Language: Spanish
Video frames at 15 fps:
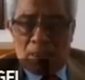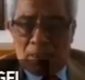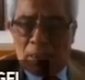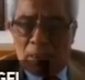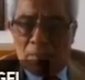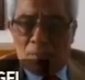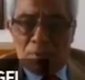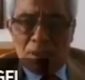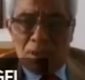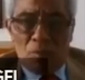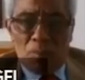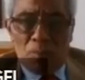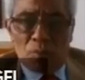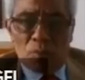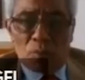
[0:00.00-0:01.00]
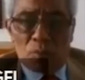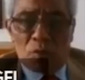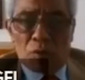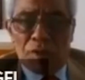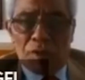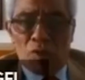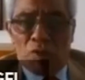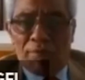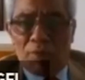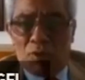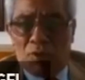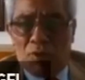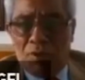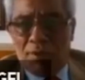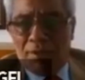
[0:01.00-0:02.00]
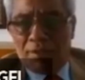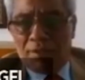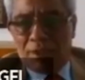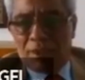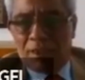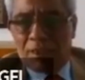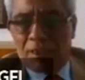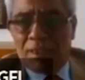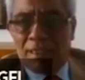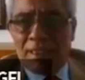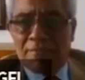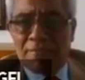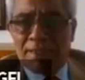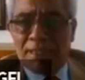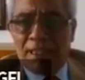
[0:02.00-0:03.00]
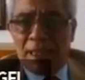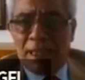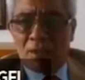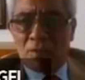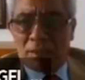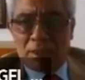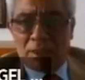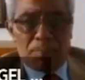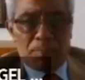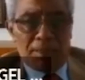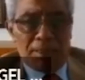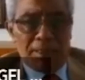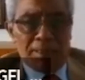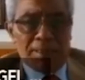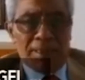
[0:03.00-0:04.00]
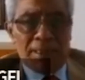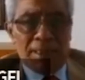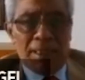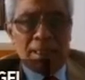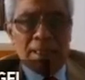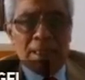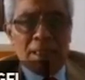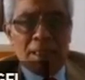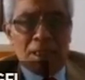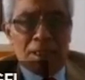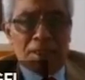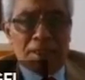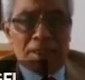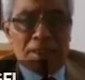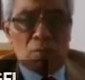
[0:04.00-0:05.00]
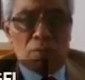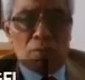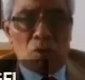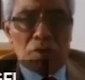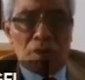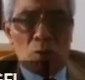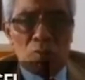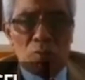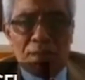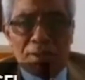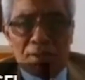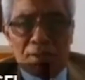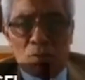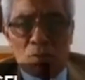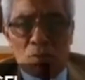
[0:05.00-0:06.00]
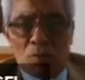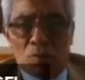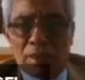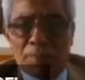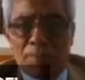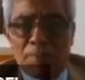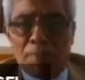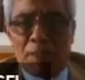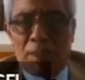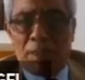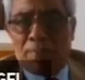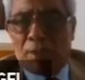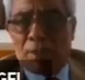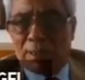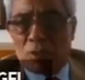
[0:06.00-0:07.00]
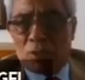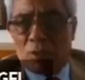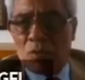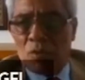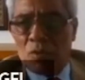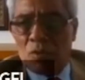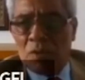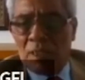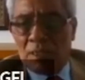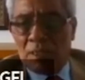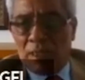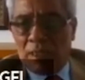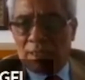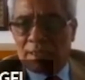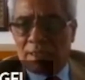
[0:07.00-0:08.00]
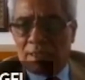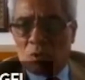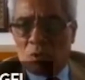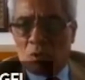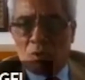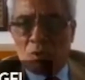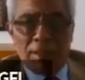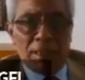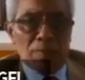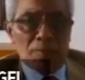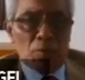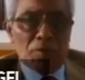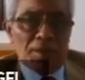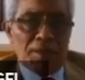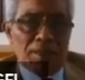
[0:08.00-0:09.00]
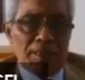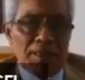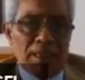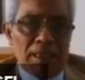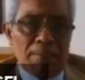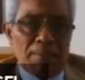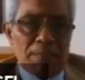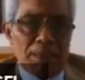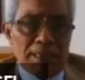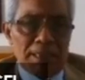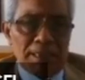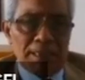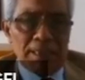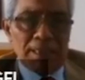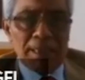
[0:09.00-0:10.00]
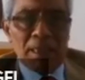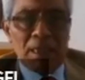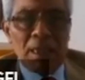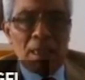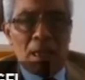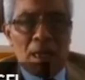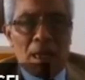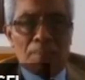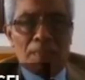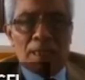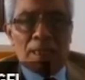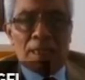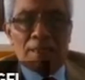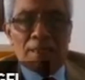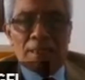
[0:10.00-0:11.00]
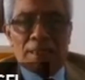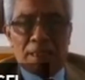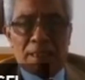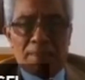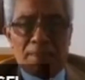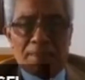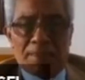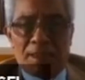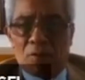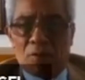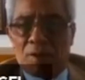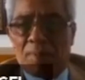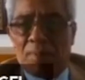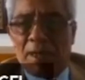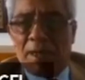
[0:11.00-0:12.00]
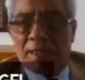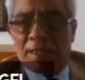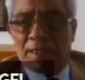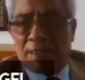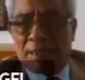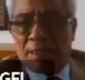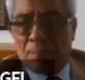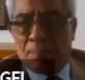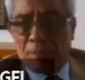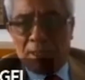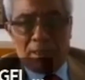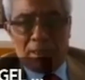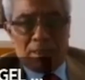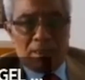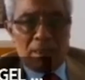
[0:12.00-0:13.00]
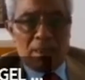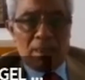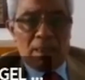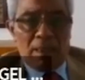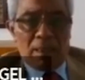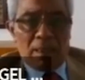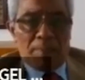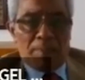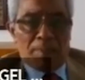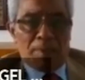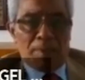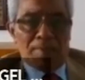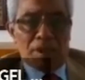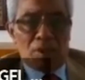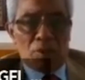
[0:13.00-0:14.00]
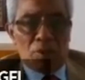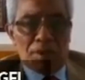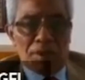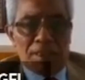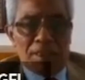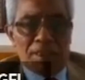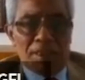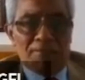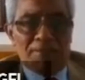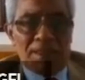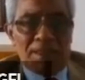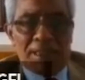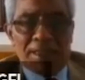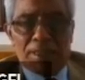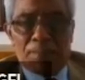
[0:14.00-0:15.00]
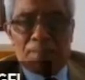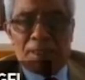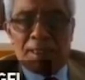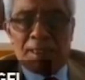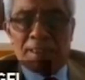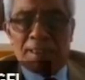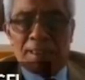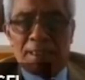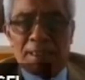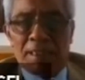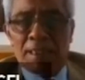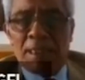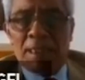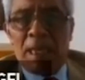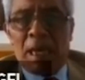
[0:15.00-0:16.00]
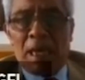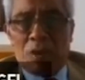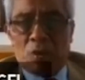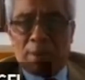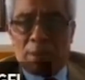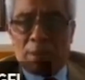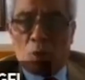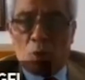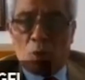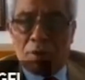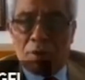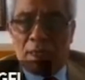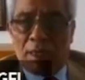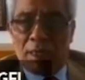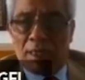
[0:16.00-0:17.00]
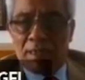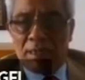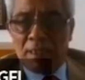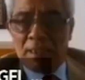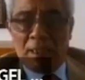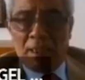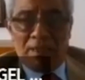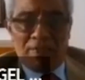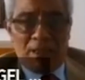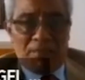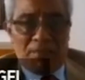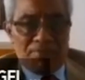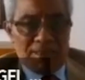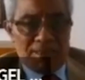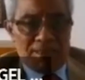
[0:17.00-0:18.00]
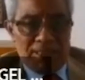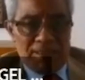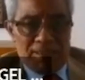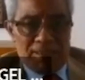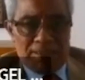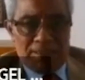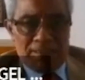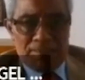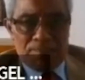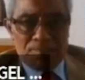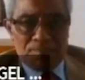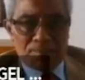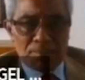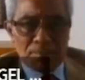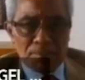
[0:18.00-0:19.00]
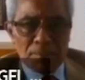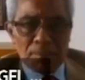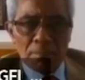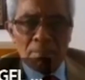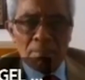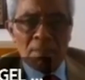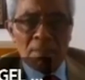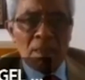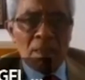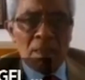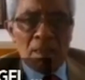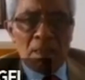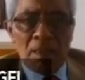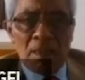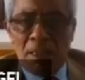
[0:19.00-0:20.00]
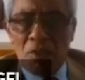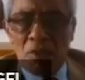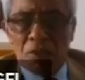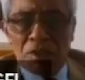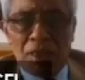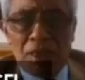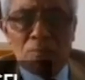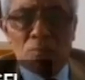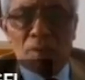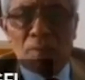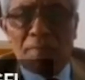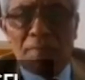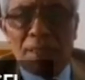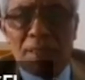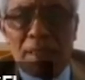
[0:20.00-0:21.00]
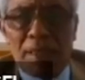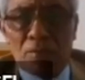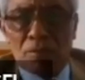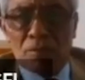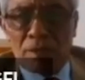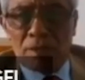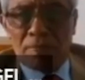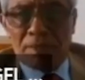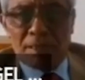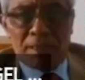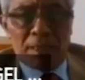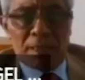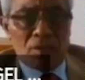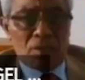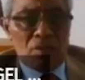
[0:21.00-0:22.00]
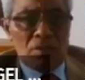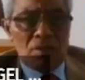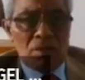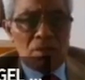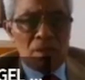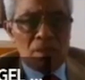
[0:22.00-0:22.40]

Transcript: El modelo productor innovador sintetiza 20 años de experiencia y resultó de una rigurosa evaluación de las tecnologías modernas y campesinas aplicadas en el manejo de maíz de temporal, que permitió identificar experiencias agroecológicas e-, eficientes. ¿Qué encontramos en 20 años de investigación?